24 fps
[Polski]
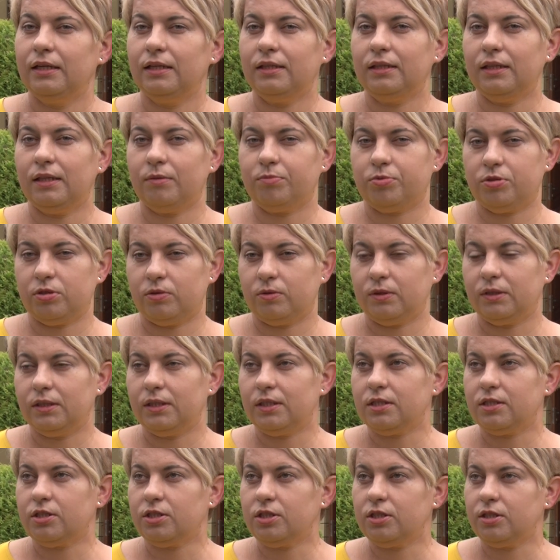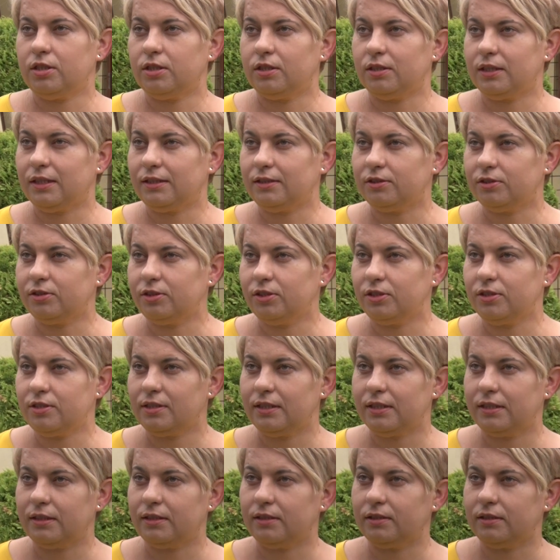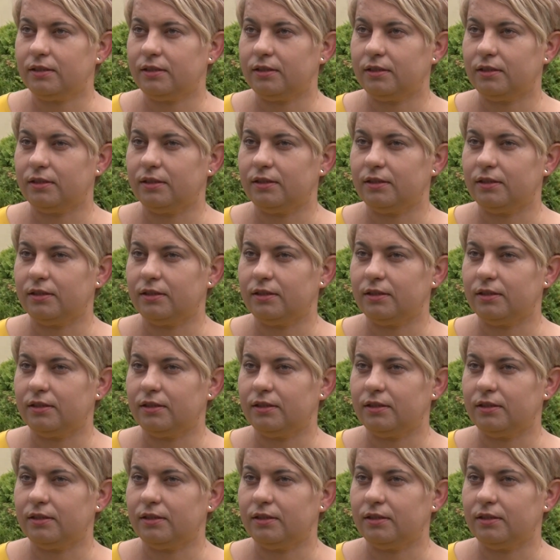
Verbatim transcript: na przykład na zeszyty, na tornister, e,